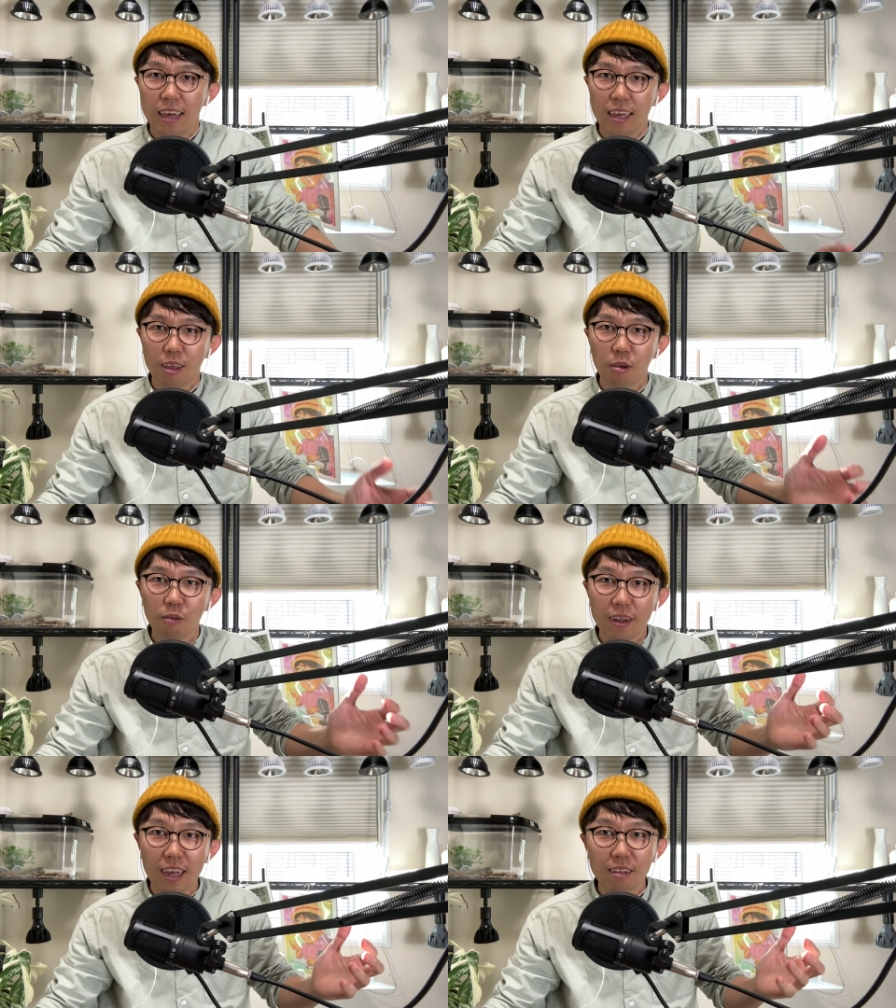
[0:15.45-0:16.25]
えー、今日
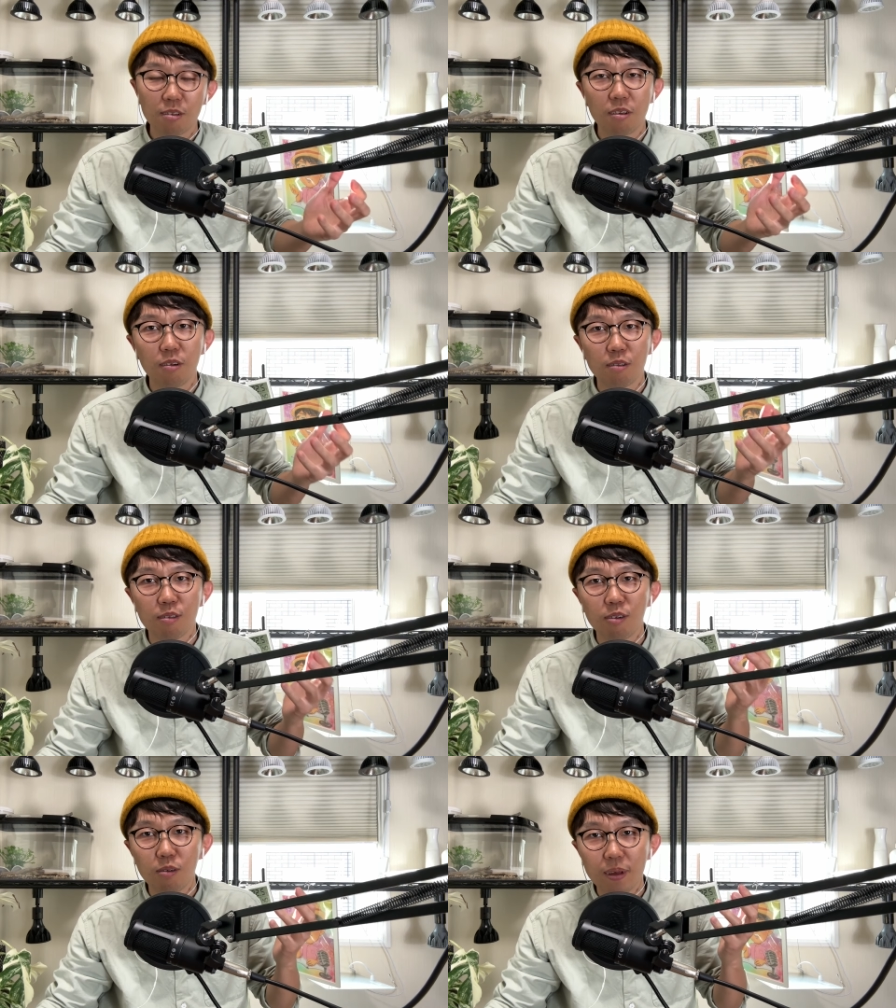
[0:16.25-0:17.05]
はね、ちょっと夜
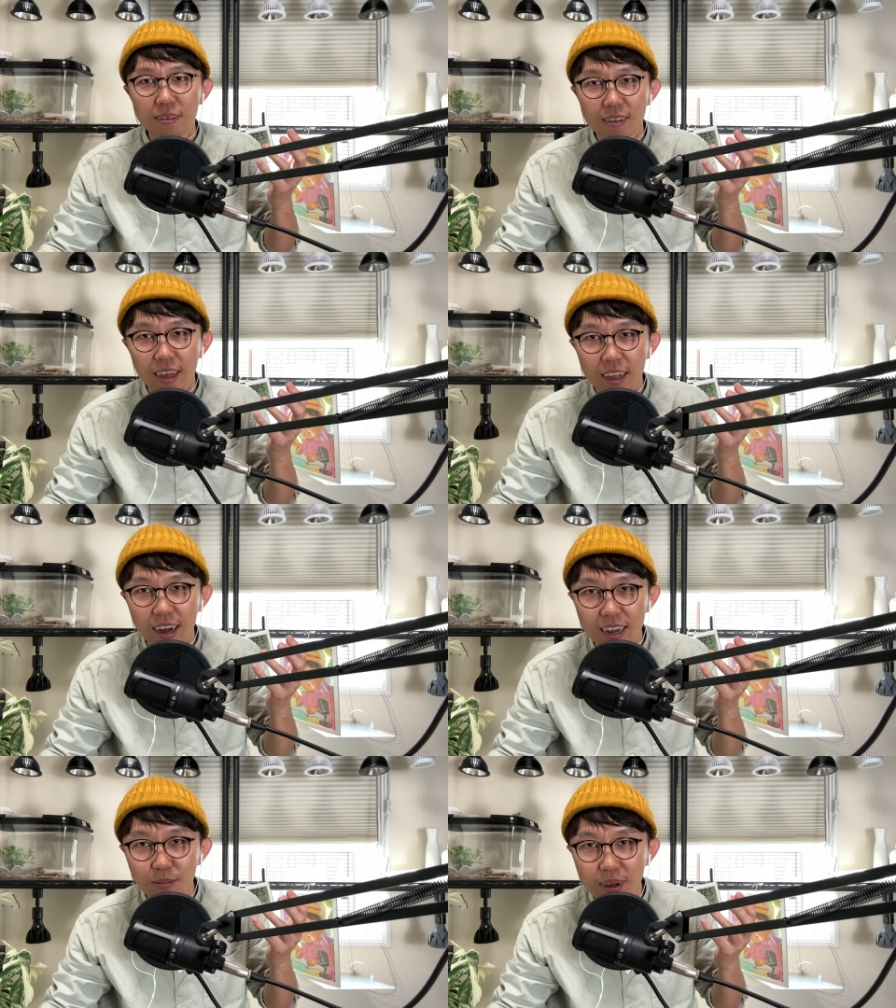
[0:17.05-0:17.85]
送別会
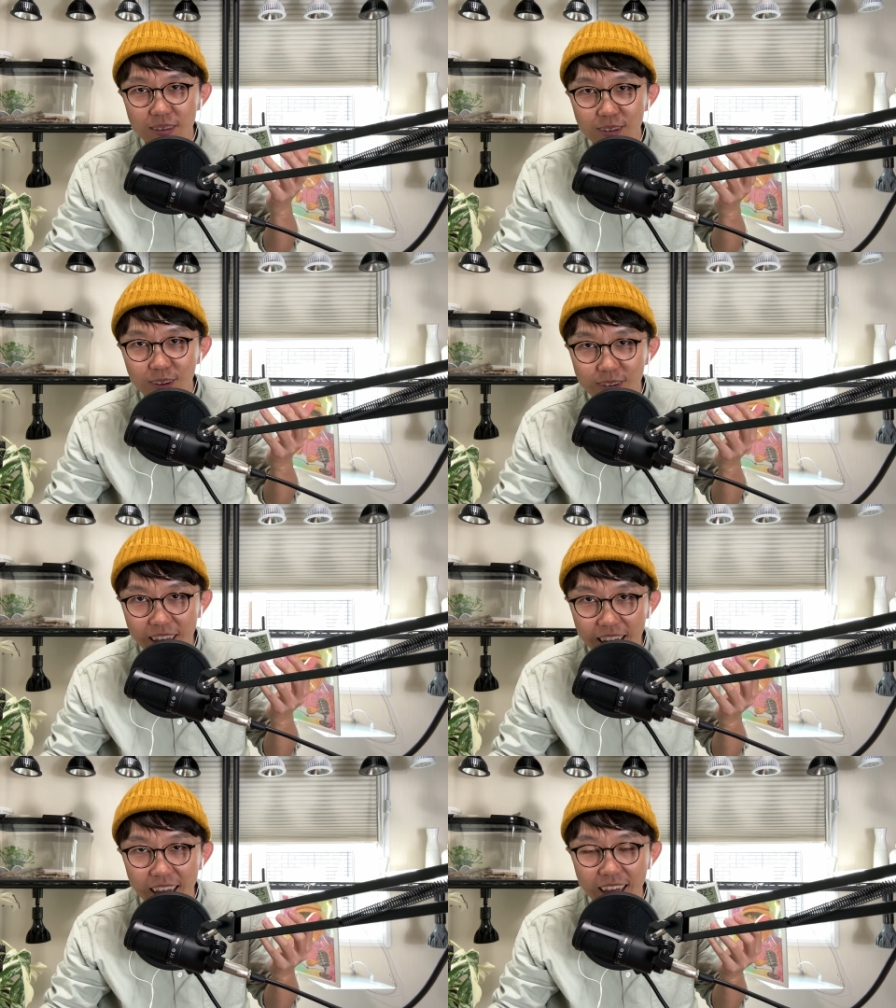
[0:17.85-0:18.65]
がありますの
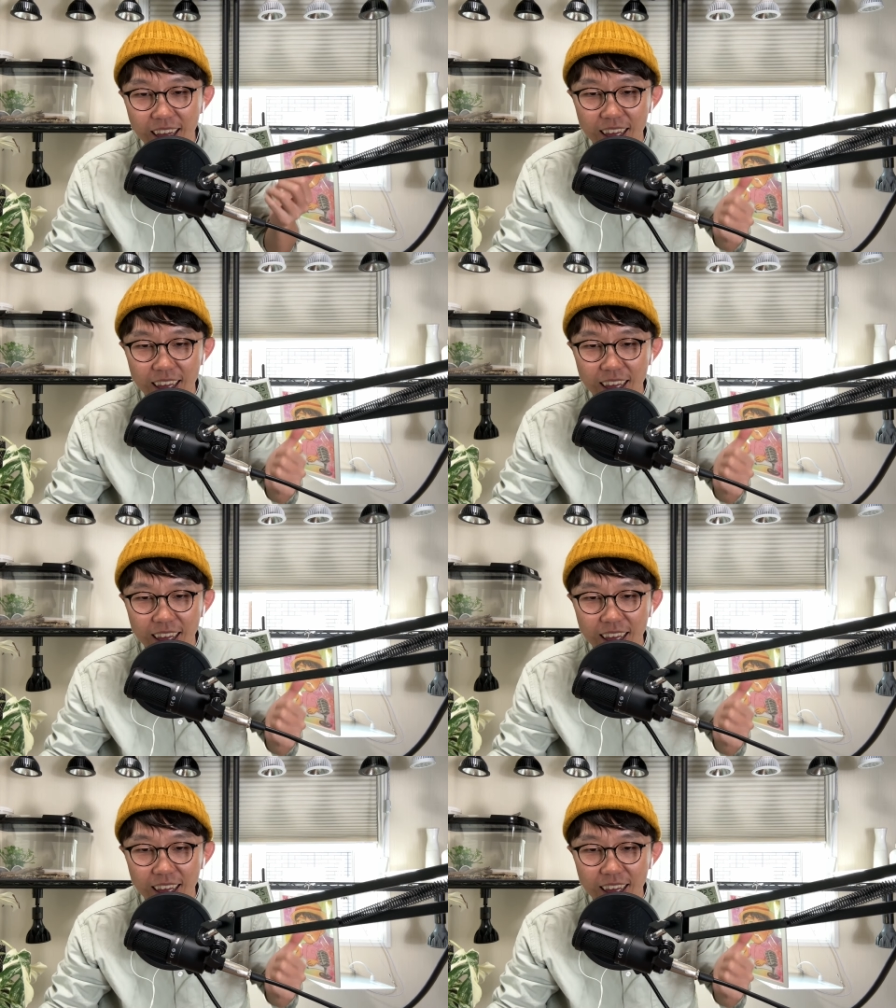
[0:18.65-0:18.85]
で、